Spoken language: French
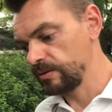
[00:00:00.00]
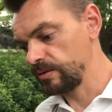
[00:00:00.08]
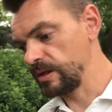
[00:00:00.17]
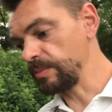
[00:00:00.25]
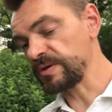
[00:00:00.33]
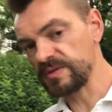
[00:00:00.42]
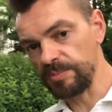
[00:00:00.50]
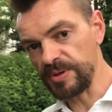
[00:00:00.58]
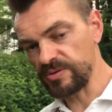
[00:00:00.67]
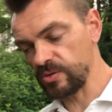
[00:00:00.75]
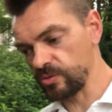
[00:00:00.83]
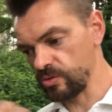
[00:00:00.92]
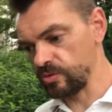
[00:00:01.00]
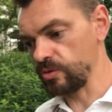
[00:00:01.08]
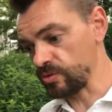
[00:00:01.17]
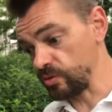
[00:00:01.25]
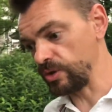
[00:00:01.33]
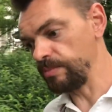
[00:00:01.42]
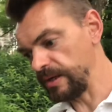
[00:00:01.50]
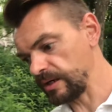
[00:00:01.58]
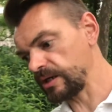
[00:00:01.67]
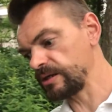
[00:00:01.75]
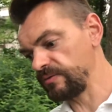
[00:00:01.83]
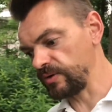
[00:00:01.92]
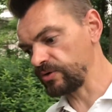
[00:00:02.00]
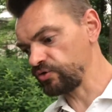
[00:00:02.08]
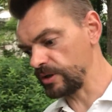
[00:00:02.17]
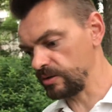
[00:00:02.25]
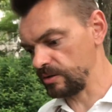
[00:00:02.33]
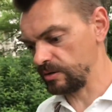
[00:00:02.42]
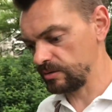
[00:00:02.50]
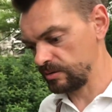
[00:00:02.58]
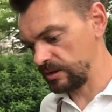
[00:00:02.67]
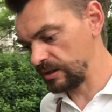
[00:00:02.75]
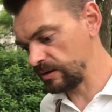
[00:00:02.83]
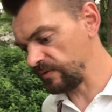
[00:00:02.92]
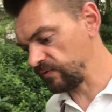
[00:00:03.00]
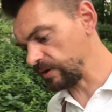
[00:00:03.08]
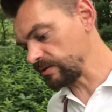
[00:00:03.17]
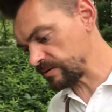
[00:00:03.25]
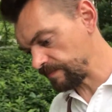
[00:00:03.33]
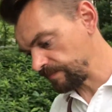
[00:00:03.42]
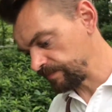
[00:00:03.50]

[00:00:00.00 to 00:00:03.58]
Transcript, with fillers: d'émancipation, de, se libérer d'éventuelles interférences.